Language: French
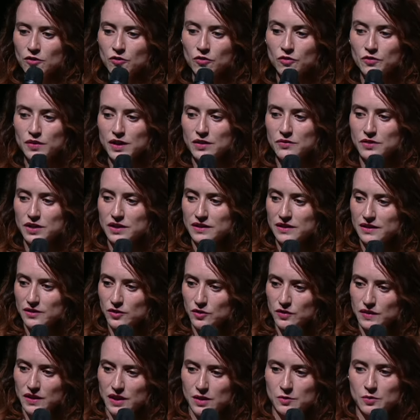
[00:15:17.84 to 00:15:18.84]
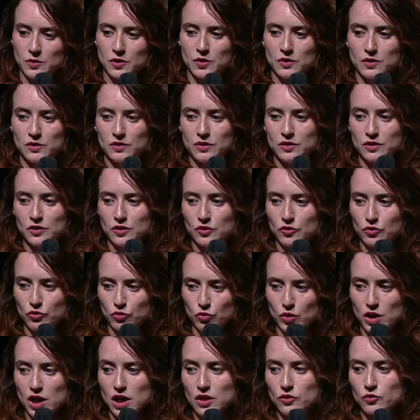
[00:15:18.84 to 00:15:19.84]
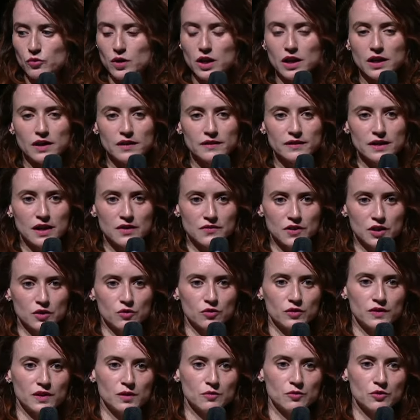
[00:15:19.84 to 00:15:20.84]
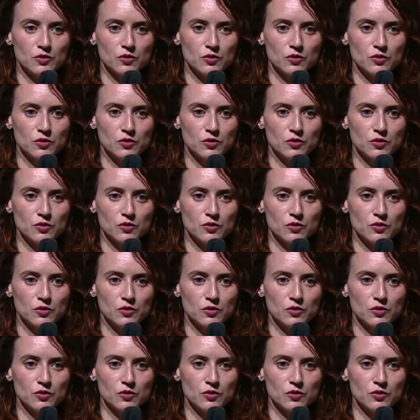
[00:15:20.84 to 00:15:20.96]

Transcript: On va avoir des entraînements euh, sur ardoise avec le tableau